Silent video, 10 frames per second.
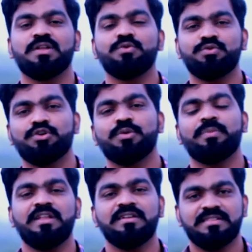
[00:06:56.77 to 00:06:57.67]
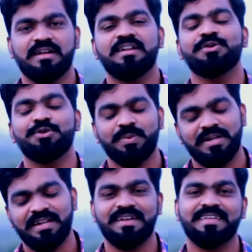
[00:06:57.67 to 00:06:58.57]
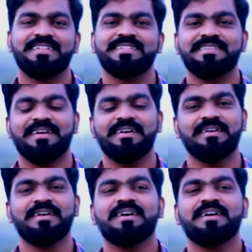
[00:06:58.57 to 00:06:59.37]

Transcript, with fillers: அறுபத்தோரு மில்லியன்ஸ் தாண்டி யூடியூப்பில் ரன் ஆகிட்டு இருக்கிற இந்த சாங்